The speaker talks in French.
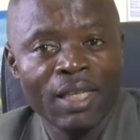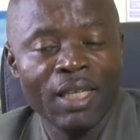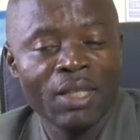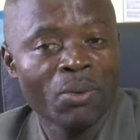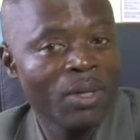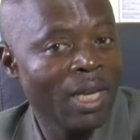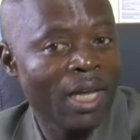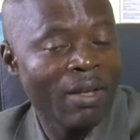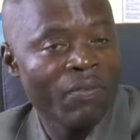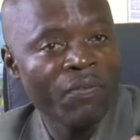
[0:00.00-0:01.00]
et donc il
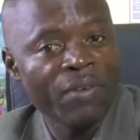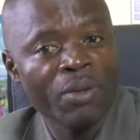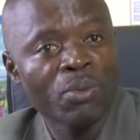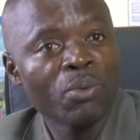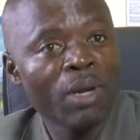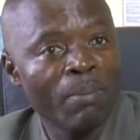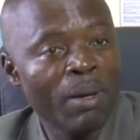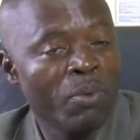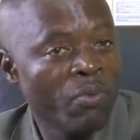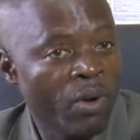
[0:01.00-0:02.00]
a fait un tour
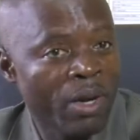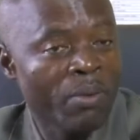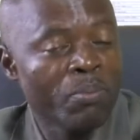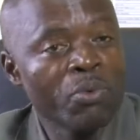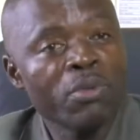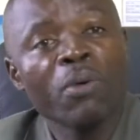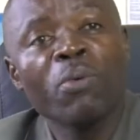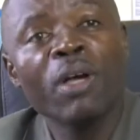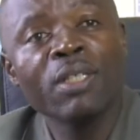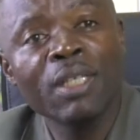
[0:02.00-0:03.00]
là-bas pour, pour nous
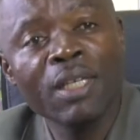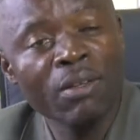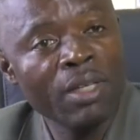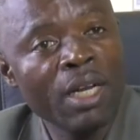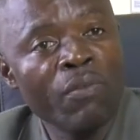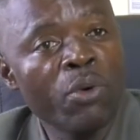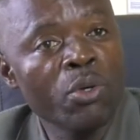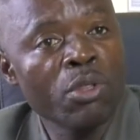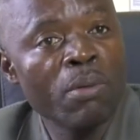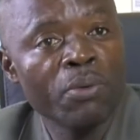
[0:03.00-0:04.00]
encourager dans les travaux
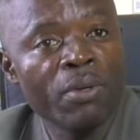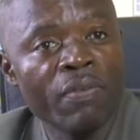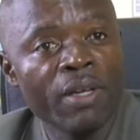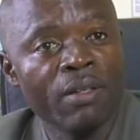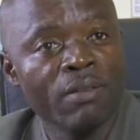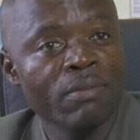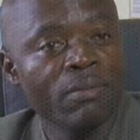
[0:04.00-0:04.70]
que nous sommes en train de faire.